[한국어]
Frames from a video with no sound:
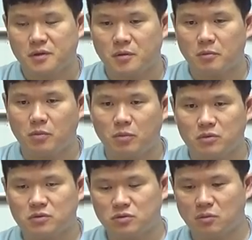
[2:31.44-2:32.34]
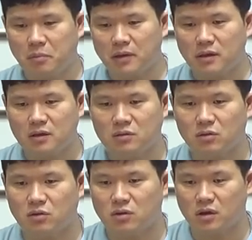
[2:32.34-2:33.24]
뭐, 뭐 드럼 페달
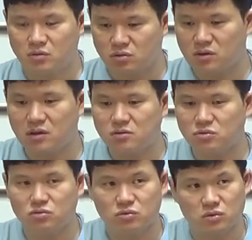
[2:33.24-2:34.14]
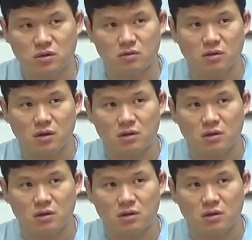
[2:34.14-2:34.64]
이런 거 계속 기계적으로 이렇게